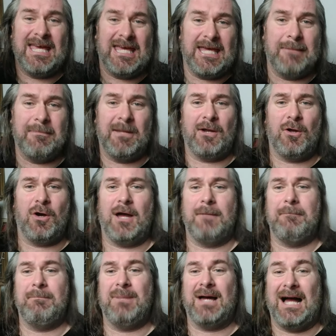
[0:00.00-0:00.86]
immer noch
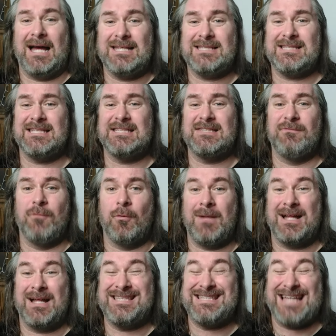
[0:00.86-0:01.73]
ein Preis ist, wo
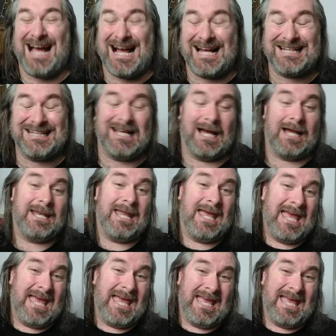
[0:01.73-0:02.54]
man sagen kann,